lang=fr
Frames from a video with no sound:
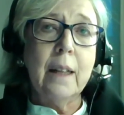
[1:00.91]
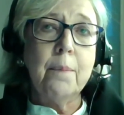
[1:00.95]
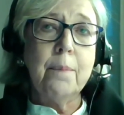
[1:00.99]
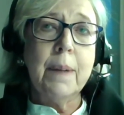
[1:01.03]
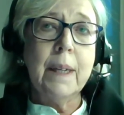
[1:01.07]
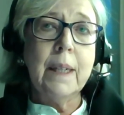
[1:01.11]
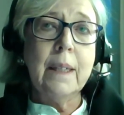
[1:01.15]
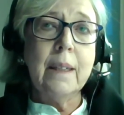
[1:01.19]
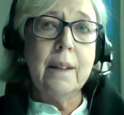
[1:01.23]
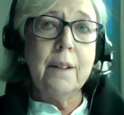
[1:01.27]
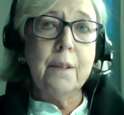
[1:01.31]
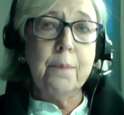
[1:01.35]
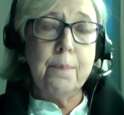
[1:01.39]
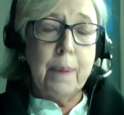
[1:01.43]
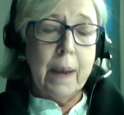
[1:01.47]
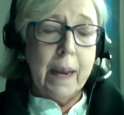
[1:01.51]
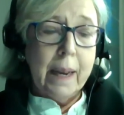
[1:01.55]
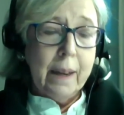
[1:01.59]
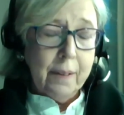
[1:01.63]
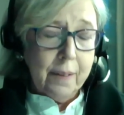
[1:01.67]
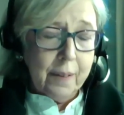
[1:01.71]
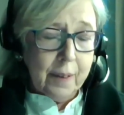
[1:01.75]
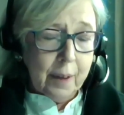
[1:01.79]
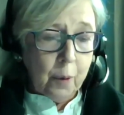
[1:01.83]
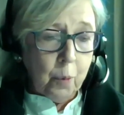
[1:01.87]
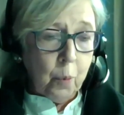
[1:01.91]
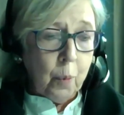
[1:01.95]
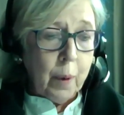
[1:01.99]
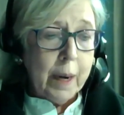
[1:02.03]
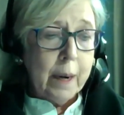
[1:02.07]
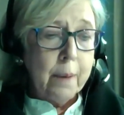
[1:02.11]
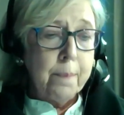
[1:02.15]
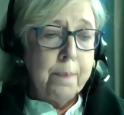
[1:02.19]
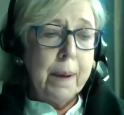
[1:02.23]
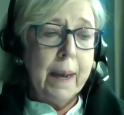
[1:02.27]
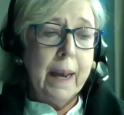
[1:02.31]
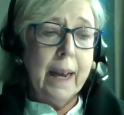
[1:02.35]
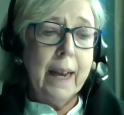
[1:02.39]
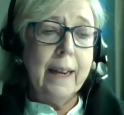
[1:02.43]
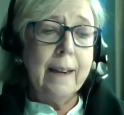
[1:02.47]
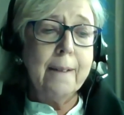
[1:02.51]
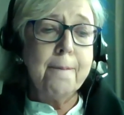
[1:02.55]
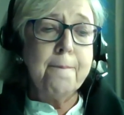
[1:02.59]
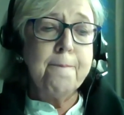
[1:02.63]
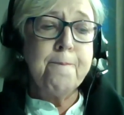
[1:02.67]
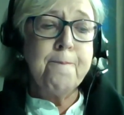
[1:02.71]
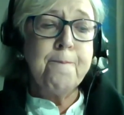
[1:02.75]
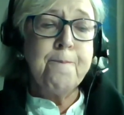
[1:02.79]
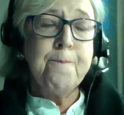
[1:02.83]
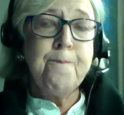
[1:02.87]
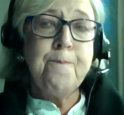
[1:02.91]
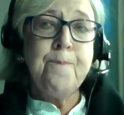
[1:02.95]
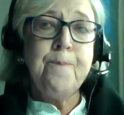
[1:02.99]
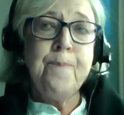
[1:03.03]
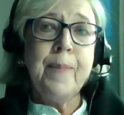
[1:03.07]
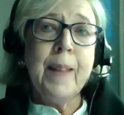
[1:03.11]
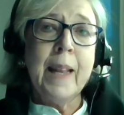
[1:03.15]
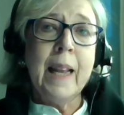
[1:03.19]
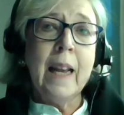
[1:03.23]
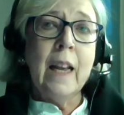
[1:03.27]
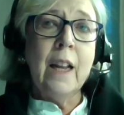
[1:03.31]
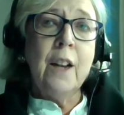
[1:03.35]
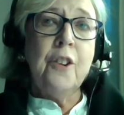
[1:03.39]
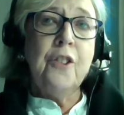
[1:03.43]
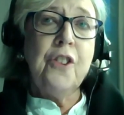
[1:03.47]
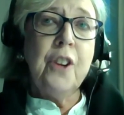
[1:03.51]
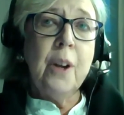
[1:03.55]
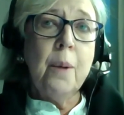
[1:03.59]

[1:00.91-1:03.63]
en fait, euh, qui, est impliquée dans la COP 15.